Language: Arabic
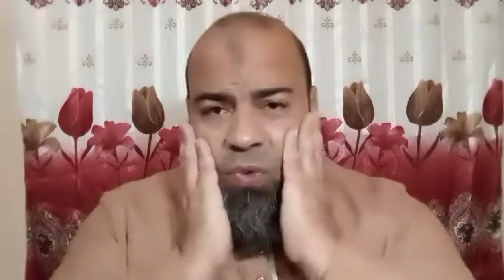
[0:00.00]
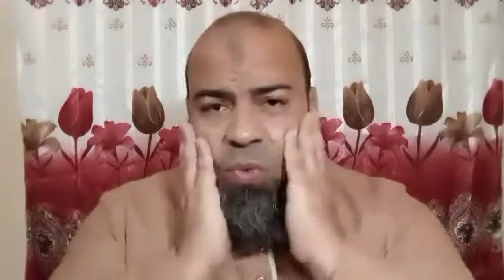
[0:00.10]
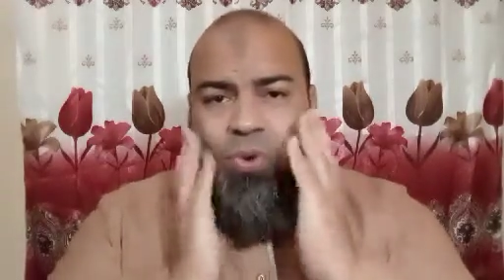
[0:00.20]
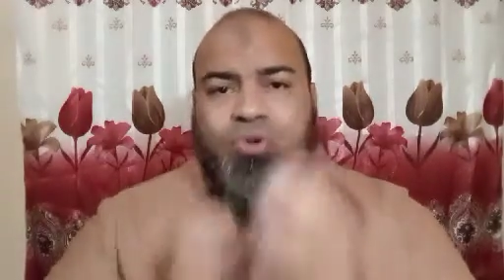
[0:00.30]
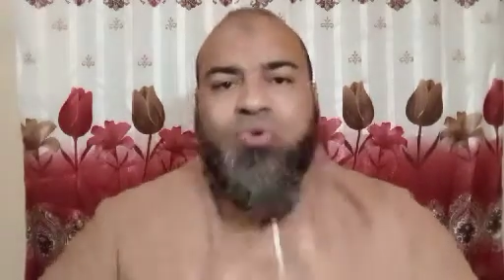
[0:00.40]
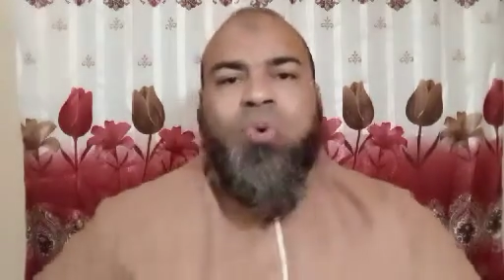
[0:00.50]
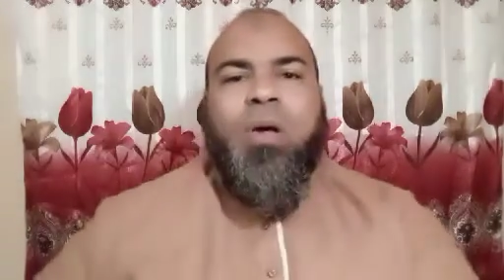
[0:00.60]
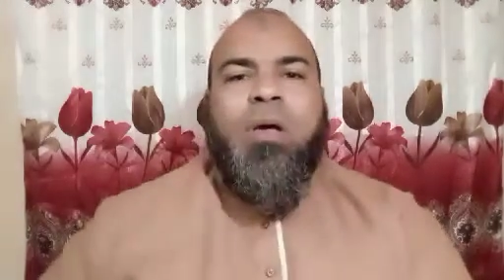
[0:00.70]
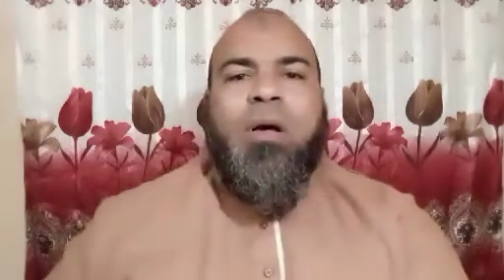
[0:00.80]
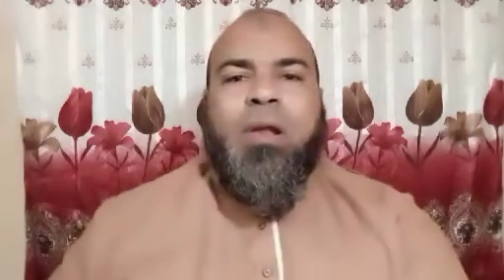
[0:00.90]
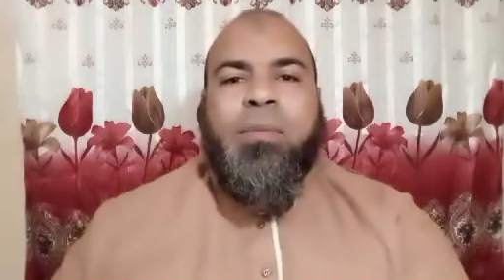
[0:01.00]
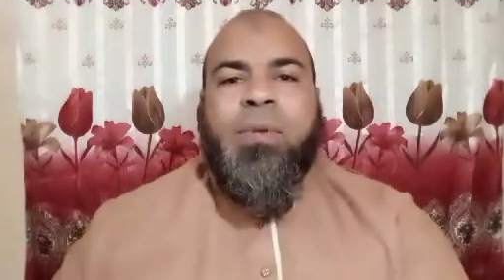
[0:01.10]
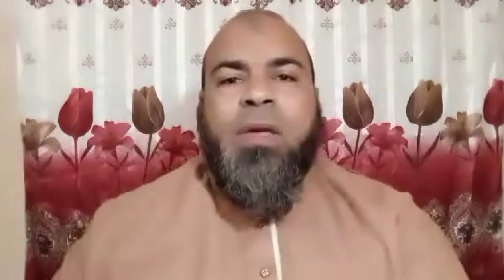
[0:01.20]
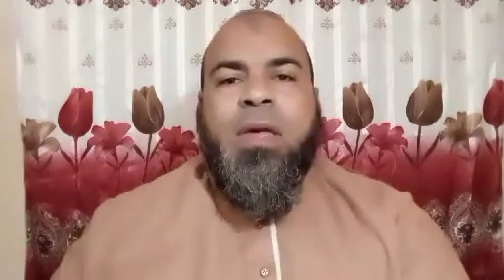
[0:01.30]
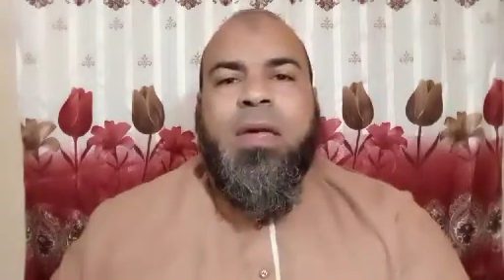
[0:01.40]
وخشوع قلب
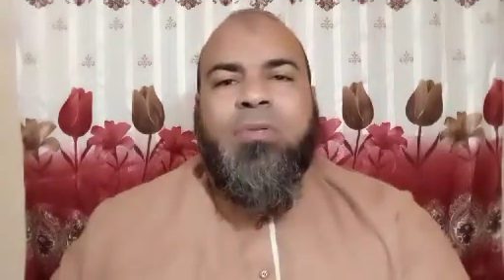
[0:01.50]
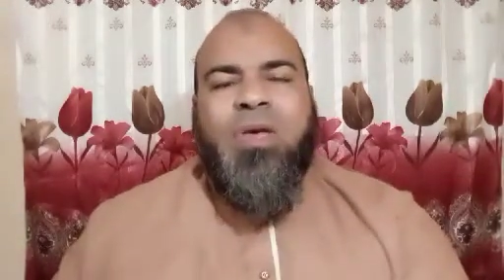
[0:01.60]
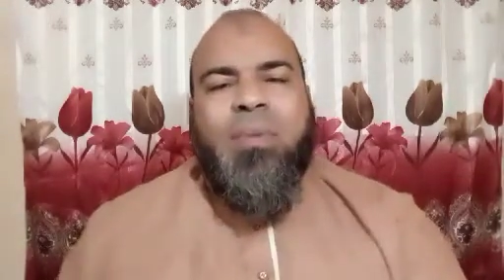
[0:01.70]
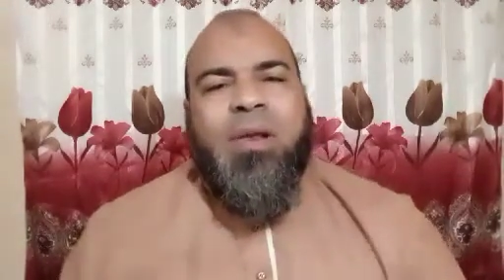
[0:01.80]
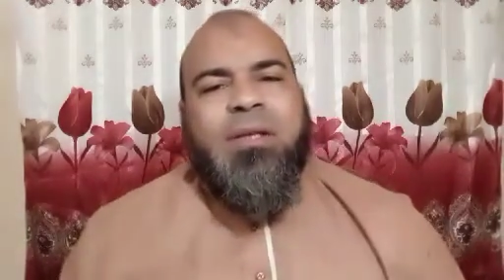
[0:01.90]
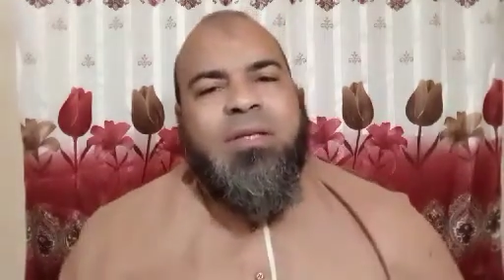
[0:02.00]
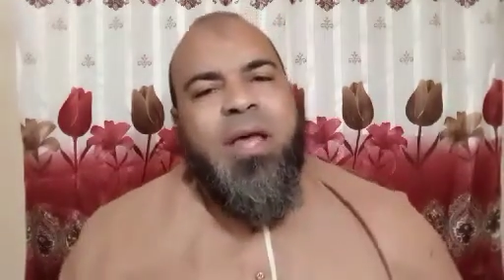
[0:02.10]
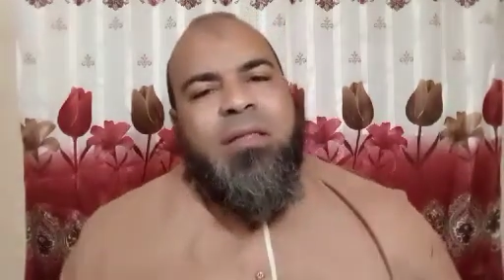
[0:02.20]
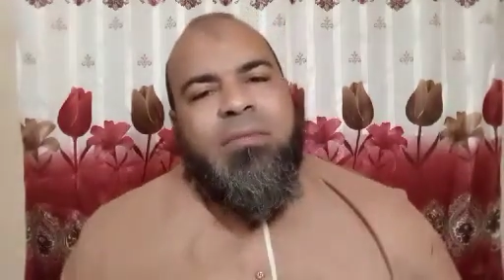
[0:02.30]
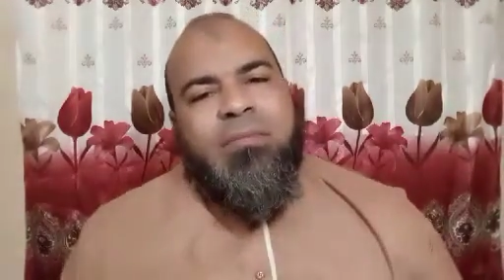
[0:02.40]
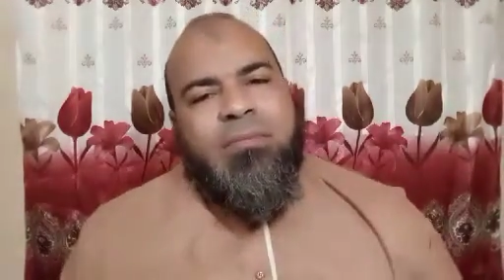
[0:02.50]
طب الإنسان